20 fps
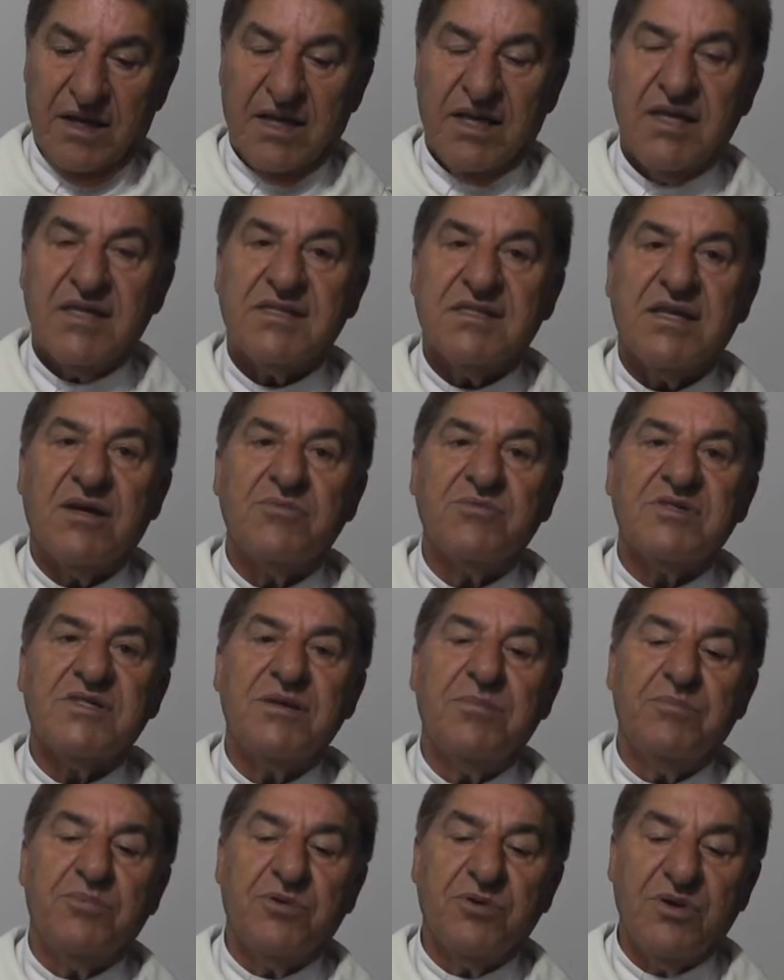e estão
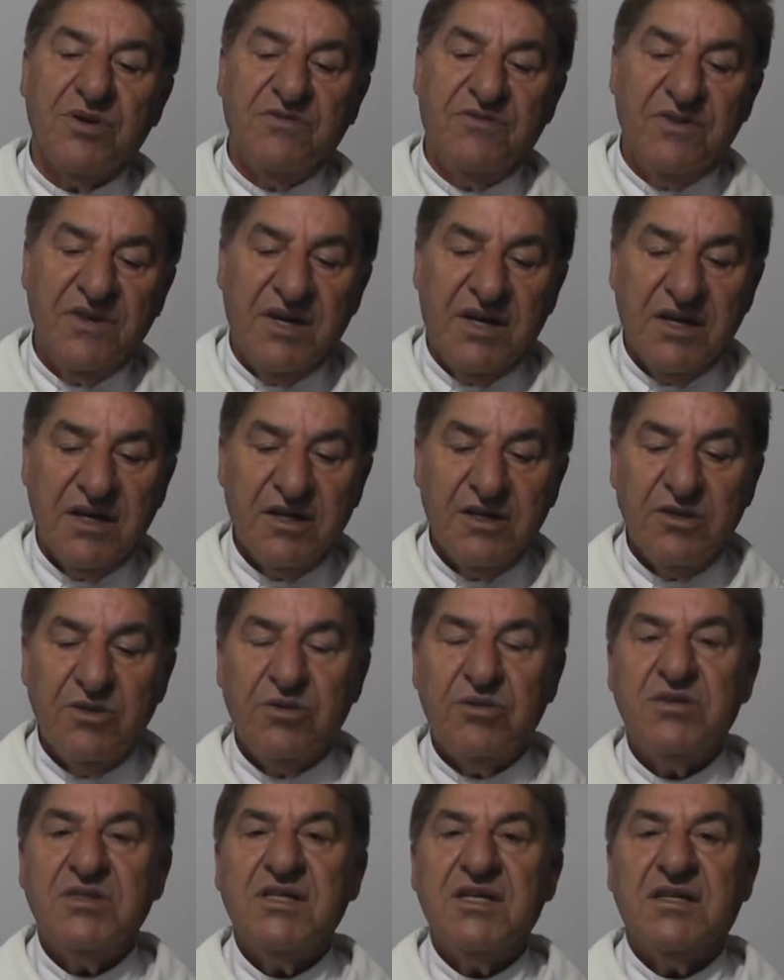se
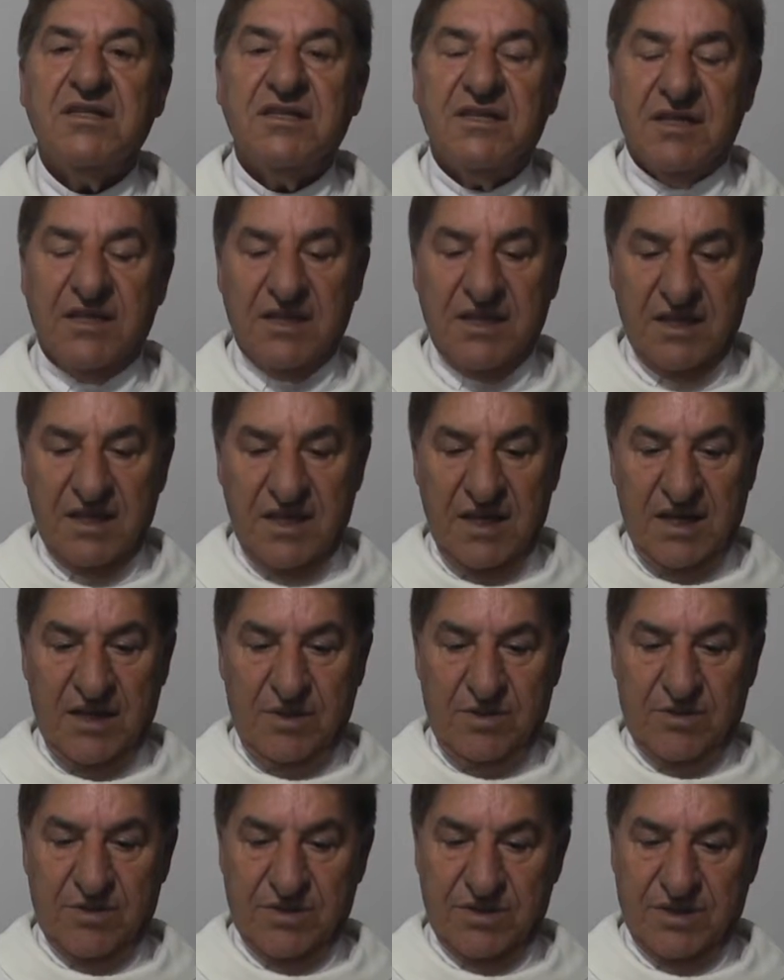purificando diante de
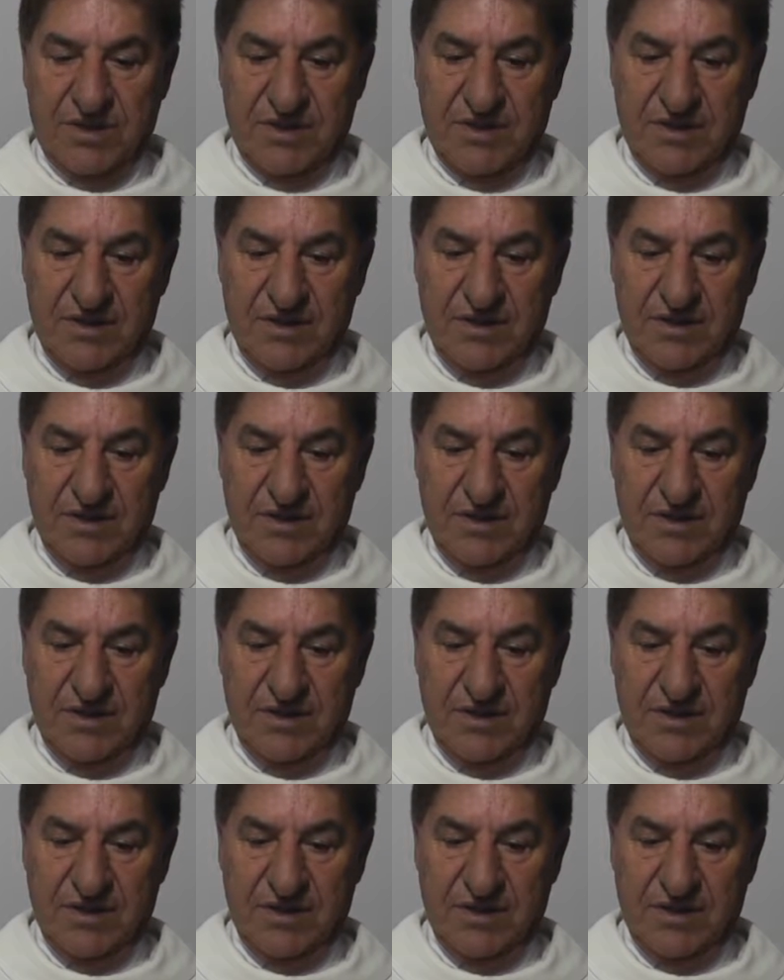Deus.